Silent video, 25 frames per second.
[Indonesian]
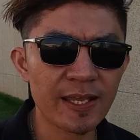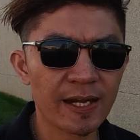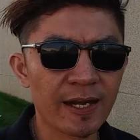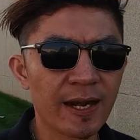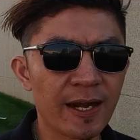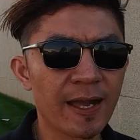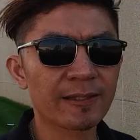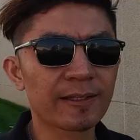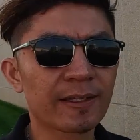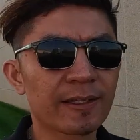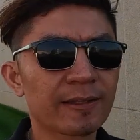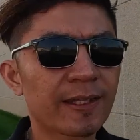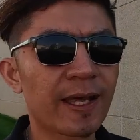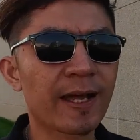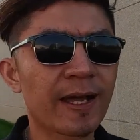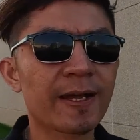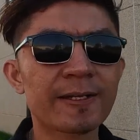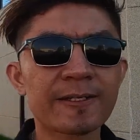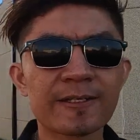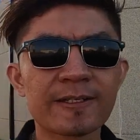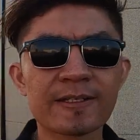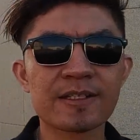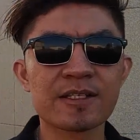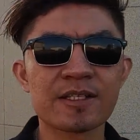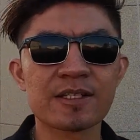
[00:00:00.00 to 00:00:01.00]
adalah
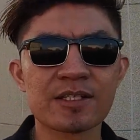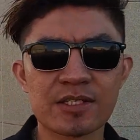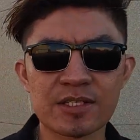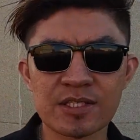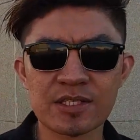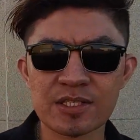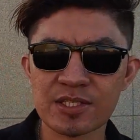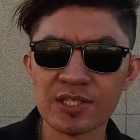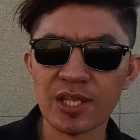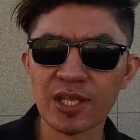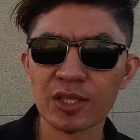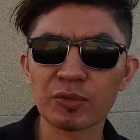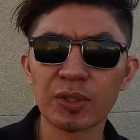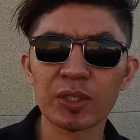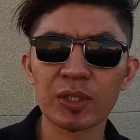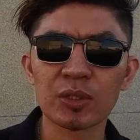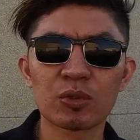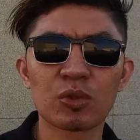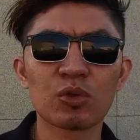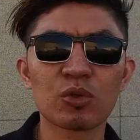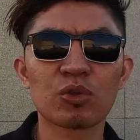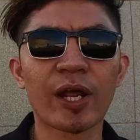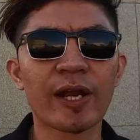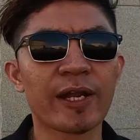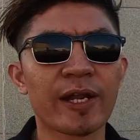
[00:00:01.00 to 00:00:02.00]
tentang satuan
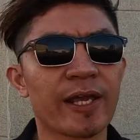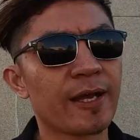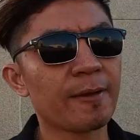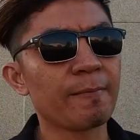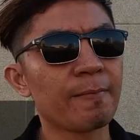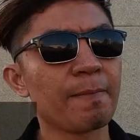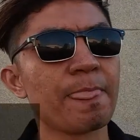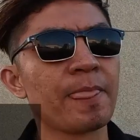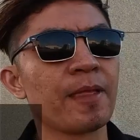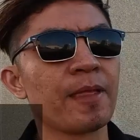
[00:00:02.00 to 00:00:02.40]
ukuran ya